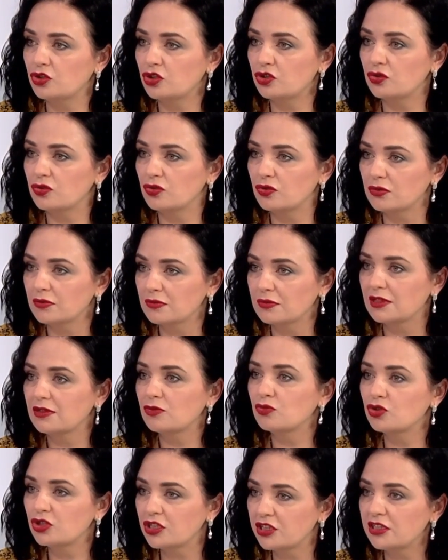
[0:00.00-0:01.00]
что
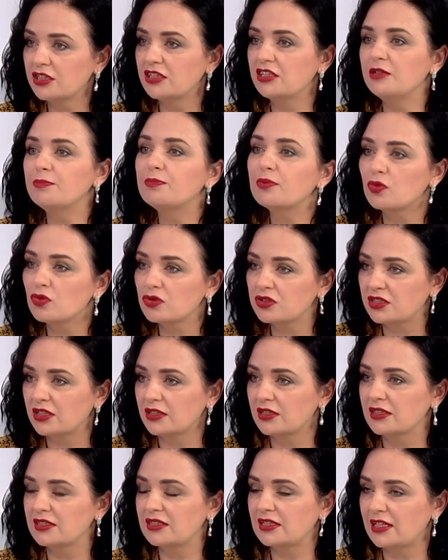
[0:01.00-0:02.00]
уже не просто
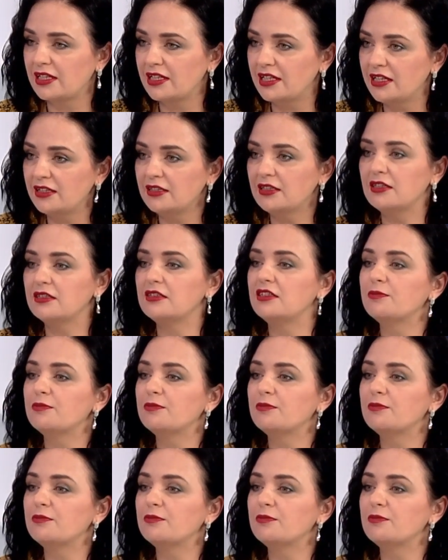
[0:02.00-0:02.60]
настроение,